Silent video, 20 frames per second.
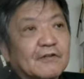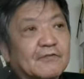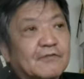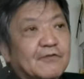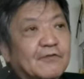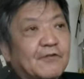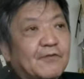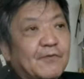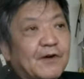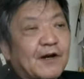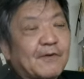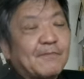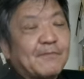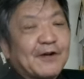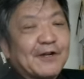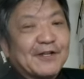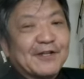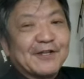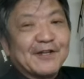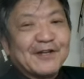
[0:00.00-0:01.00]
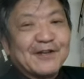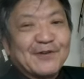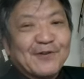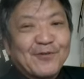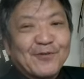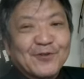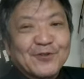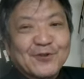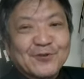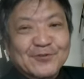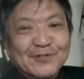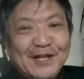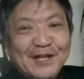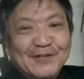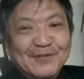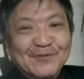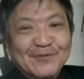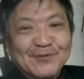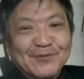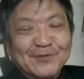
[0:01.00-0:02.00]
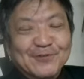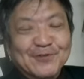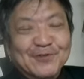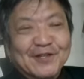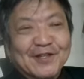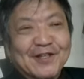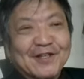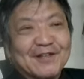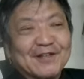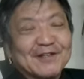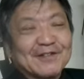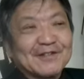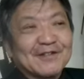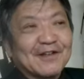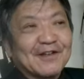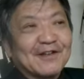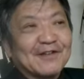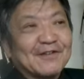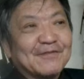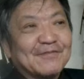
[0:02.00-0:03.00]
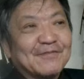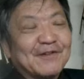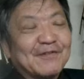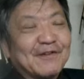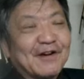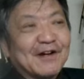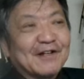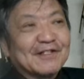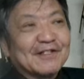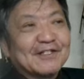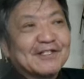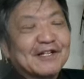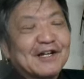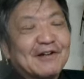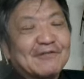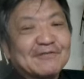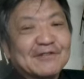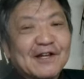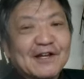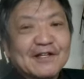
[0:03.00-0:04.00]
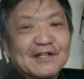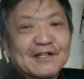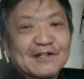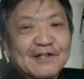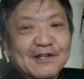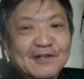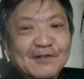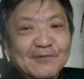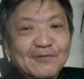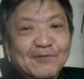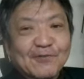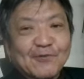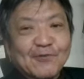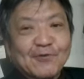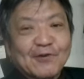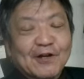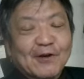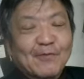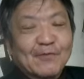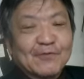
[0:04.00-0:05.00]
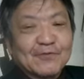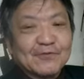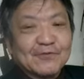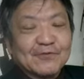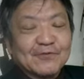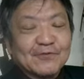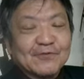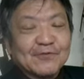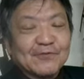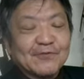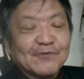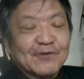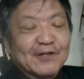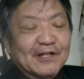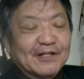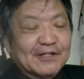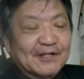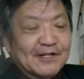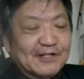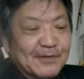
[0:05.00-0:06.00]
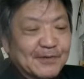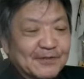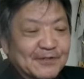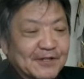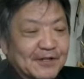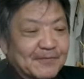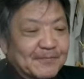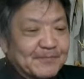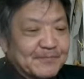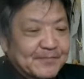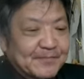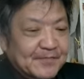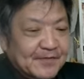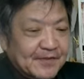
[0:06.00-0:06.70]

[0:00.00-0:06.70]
これはあんまり面白くないということでですね、今は違う内科系の科目をやってらっしゃいますね。